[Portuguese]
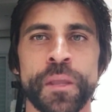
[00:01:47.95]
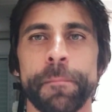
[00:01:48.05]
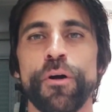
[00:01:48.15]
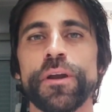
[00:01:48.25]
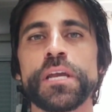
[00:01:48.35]

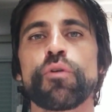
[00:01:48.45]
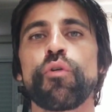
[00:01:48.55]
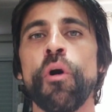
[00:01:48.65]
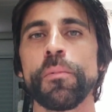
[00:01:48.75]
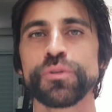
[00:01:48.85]
Maior
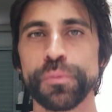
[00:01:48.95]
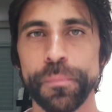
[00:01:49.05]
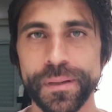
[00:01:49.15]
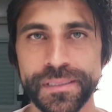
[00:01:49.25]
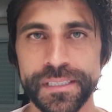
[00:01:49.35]
incômodo para o
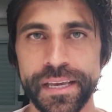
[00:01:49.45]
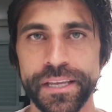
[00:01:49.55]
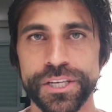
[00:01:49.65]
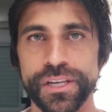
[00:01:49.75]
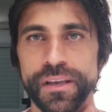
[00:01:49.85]

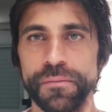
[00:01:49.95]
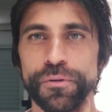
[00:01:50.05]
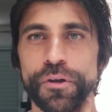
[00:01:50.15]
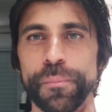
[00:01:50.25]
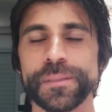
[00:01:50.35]
paciente,
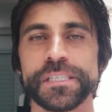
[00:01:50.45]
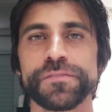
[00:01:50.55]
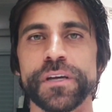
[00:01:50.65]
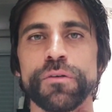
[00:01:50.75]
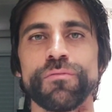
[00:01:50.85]
porque o
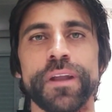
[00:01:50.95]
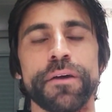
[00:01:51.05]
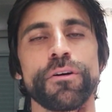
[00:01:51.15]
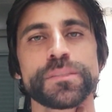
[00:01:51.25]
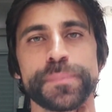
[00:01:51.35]
paciente fica com um
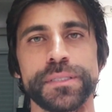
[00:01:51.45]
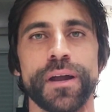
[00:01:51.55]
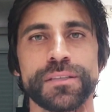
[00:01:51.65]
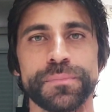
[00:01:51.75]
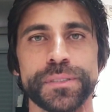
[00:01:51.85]
negócio
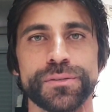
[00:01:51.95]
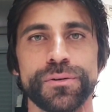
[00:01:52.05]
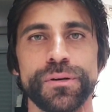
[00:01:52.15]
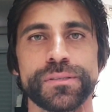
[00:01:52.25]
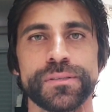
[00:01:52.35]
pendurado no
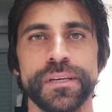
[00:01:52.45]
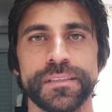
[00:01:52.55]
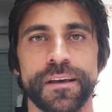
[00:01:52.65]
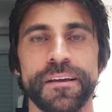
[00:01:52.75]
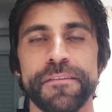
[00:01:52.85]
pescoço,
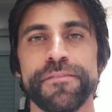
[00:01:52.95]
tá?